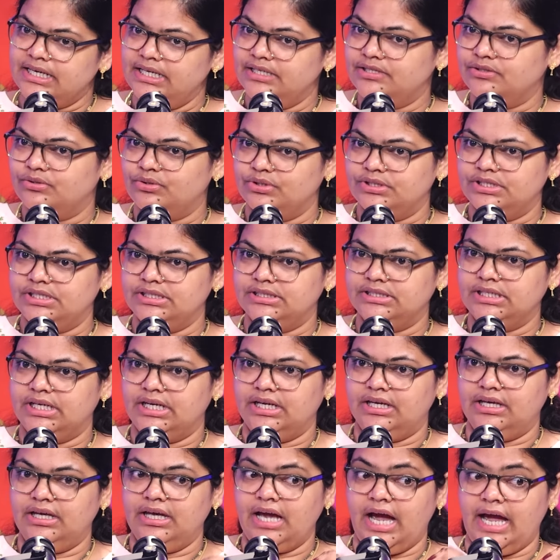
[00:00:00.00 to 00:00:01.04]
స్టడీస్కి
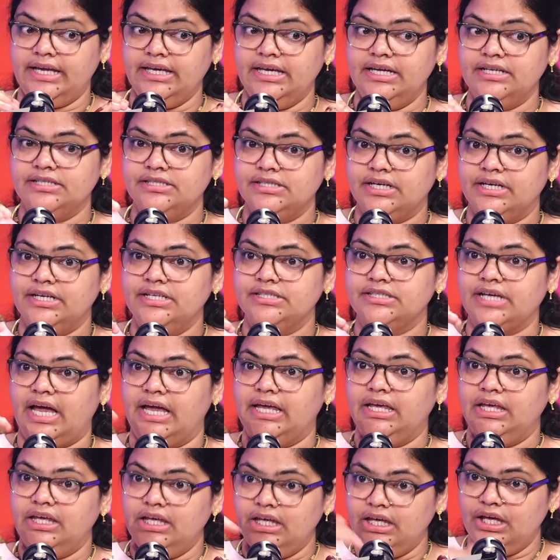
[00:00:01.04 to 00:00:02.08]
వచ్చేసరికి హయ్యర్ స్టడీస్
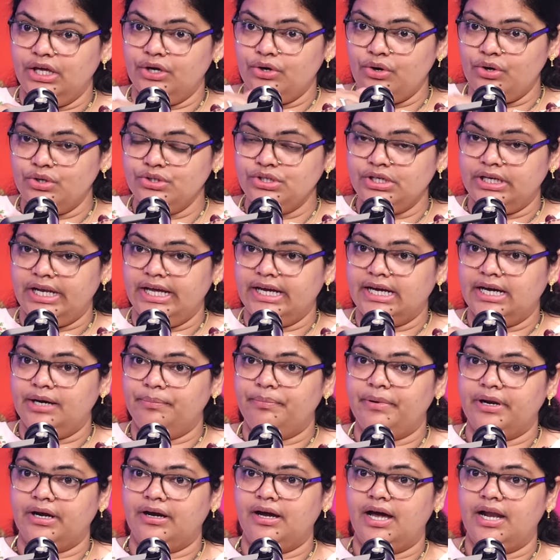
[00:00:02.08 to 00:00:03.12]
ఈ రోజు లెక్క
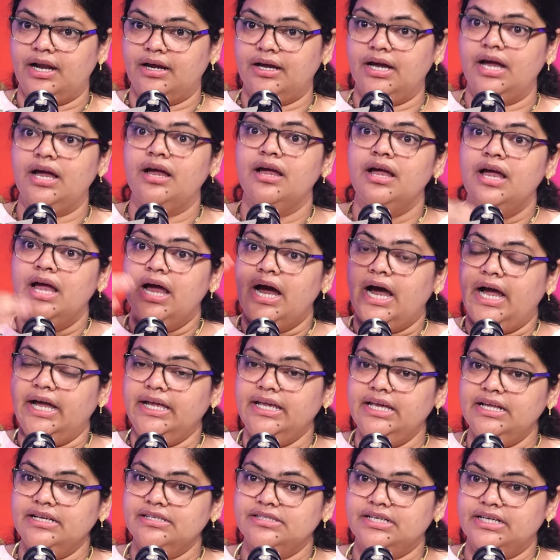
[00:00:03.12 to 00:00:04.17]
ప్రకారంగా
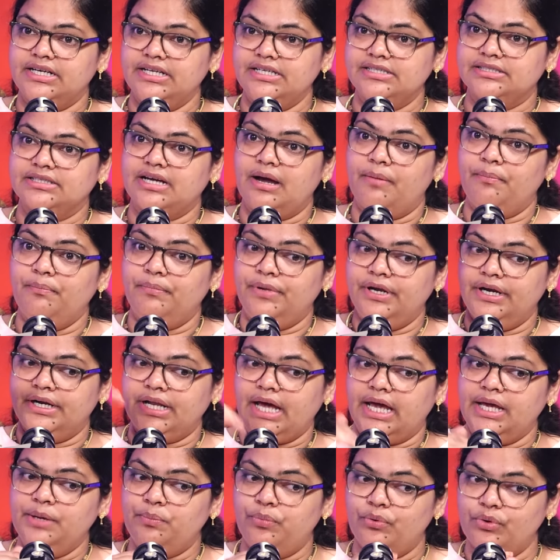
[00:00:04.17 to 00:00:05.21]
హయ్యర్ స్టడీస్
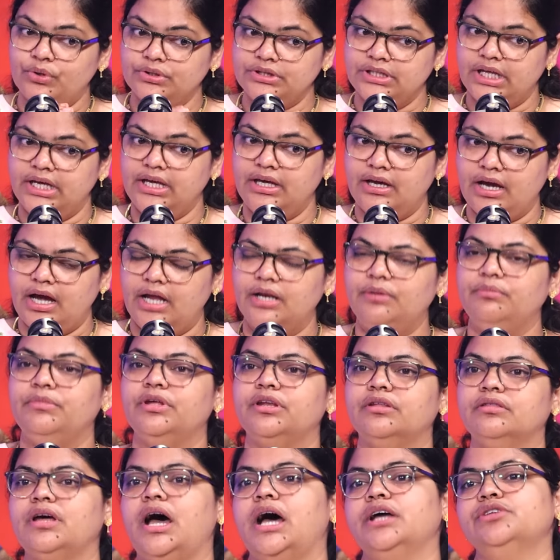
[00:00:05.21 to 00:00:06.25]
కంప్లీట్ అయిపోతాయి అని
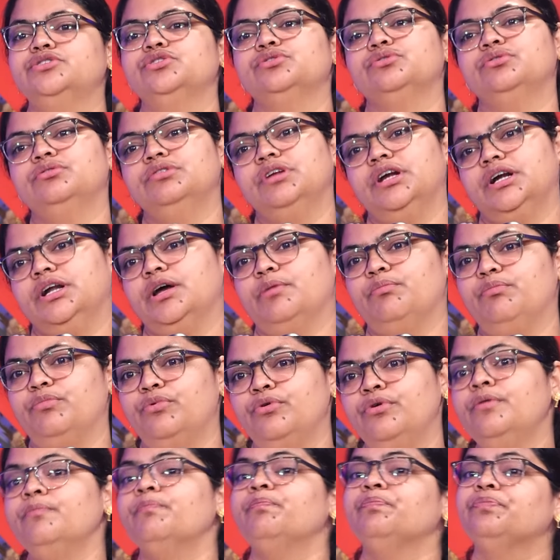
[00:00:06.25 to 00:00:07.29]
మీరు దాచుకున్న
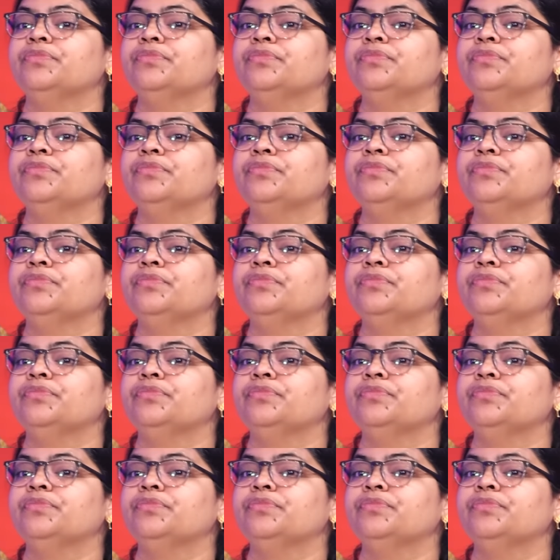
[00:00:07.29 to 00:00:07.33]
డబ్బు